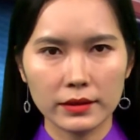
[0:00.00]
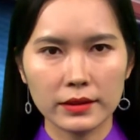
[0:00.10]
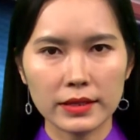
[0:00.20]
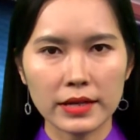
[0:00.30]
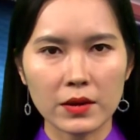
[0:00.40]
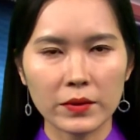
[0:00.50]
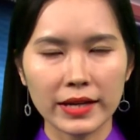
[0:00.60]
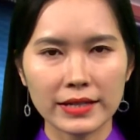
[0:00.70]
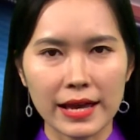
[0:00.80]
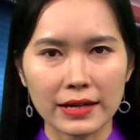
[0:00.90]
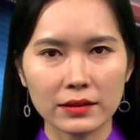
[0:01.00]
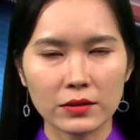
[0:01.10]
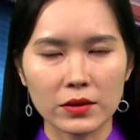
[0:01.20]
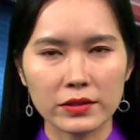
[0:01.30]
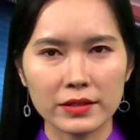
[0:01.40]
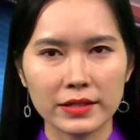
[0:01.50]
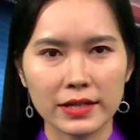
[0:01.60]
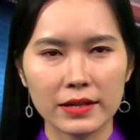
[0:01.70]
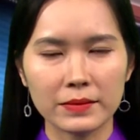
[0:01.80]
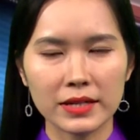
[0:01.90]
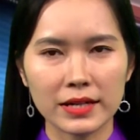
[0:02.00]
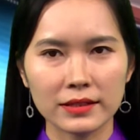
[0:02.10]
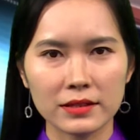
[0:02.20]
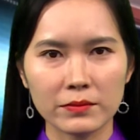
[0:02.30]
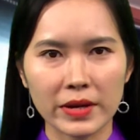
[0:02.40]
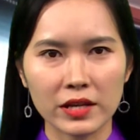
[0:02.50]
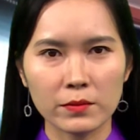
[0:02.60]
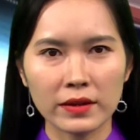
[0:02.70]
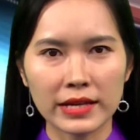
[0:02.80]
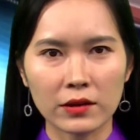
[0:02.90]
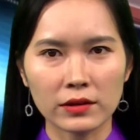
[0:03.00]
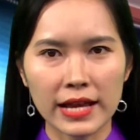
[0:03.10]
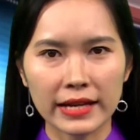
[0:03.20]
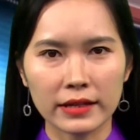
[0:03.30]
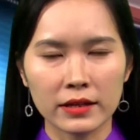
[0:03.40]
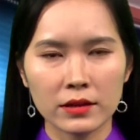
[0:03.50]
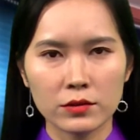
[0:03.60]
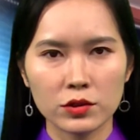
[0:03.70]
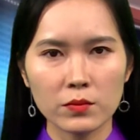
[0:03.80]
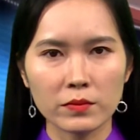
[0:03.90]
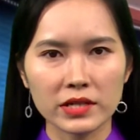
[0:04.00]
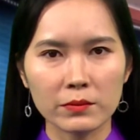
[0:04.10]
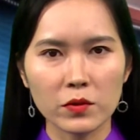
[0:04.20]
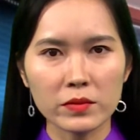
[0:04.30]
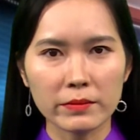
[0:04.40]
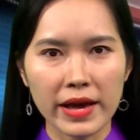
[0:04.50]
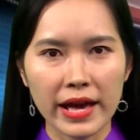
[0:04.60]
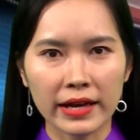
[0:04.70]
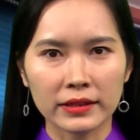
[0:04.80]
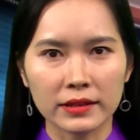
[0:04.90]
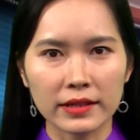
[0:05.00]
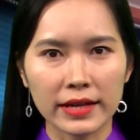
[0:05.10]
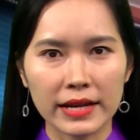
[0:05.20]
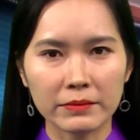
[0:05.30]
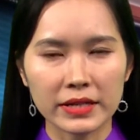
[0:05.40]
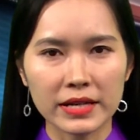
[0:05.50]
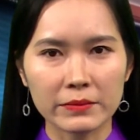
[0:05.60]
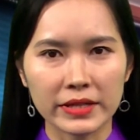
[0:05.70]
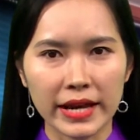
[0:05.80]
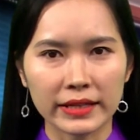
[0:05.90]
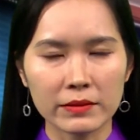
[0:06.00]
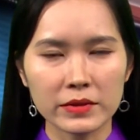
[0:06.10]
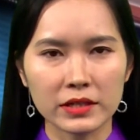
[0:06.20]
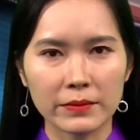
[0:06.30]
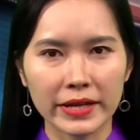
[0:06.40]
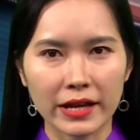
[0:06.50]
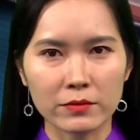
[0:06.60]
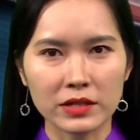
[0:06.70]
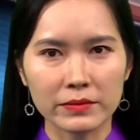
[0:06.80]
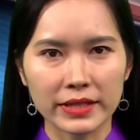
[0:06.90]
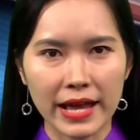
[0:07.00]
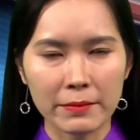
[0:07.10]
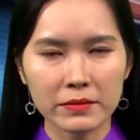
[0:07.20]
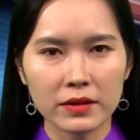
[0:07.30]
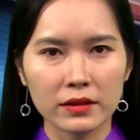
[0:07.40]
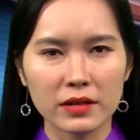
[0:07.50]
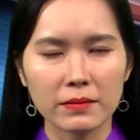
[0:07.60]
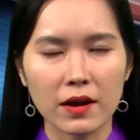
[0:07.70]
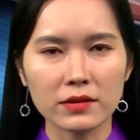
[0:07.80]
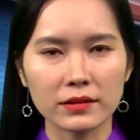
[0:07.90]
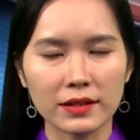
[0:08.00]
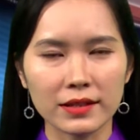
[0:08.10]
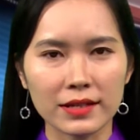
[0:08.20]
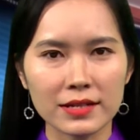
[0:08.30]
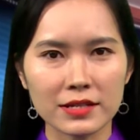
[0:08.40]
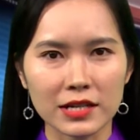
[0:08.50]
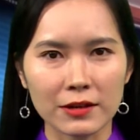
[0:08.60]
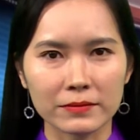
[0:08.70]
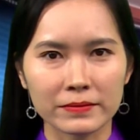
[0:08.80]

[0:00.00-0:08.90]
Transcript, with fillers: Kính chào quý khán giả đang theo dõi chương trình Điểm tin 24 trên 7 của báo nhà online số 143 từ ngày 5 đến ngày 12 tháng 10 năm 2018 gồm có những tin chính như sau.